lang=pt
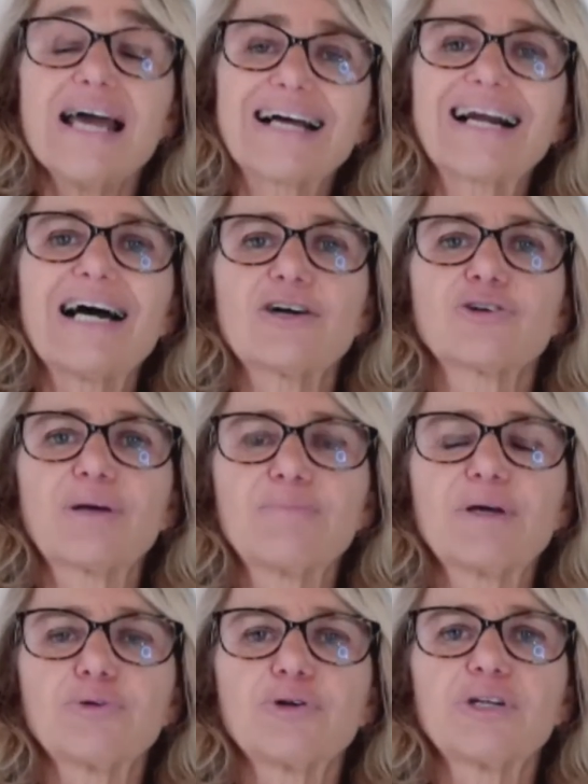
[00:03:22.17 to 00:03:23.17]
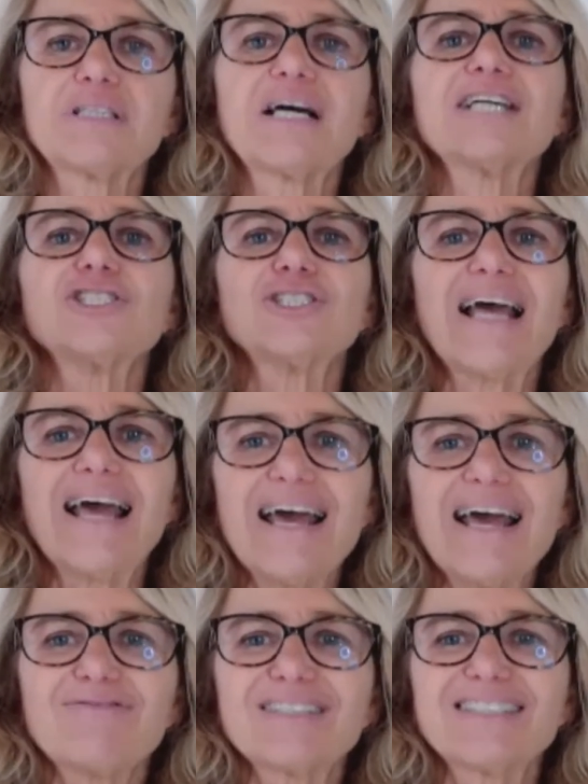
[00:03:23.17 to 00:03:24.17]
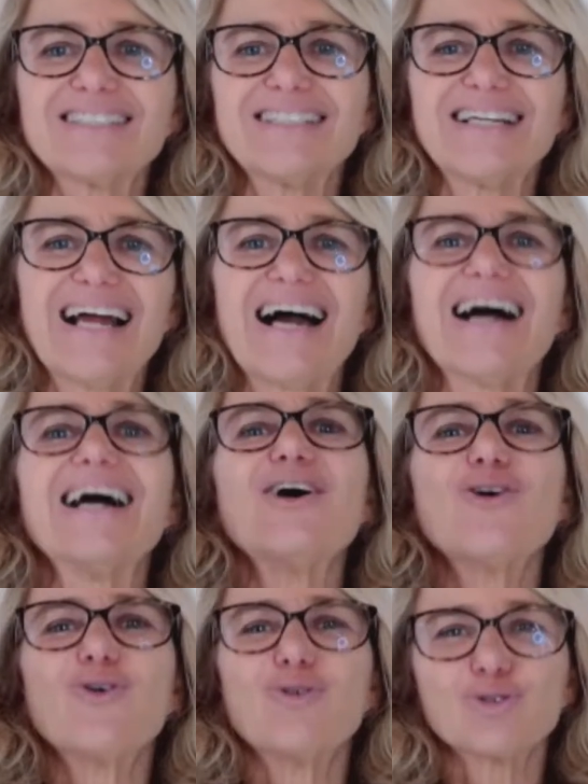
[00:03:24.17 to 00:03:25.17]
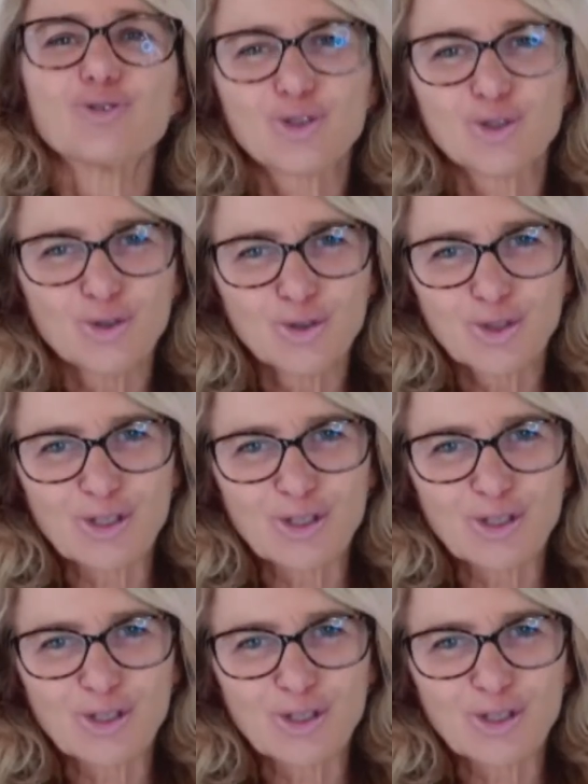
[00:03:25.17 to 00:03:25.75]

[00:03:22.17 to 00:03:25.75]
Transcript: é claro que a minha prioridade é vacinar os,